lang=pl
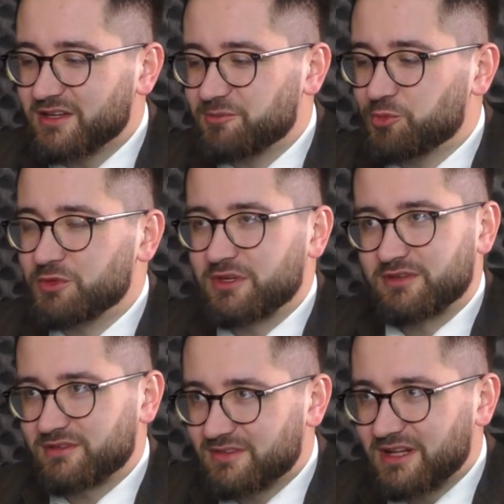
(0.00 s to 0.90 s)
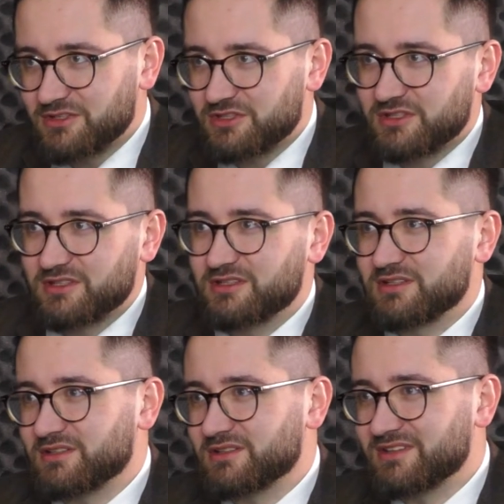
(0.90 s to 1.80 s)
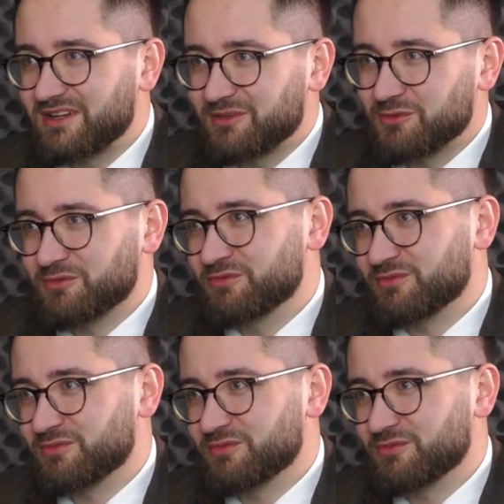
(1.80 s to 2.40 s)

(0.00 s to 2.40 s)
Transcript: y, płynie z dalszych y, terenów